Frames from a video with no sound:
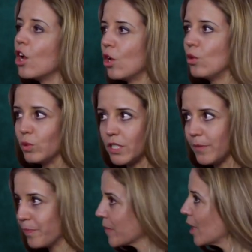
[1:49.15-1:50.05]
Lucy,
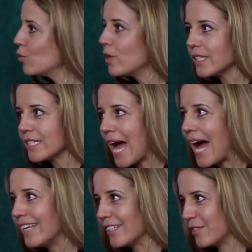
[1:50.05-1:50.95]
Du kannst
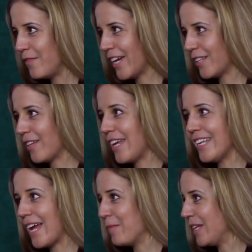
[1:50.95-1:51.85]
alles werden in
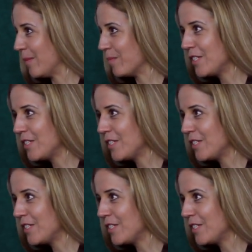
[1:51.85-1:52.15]
deinem Leben.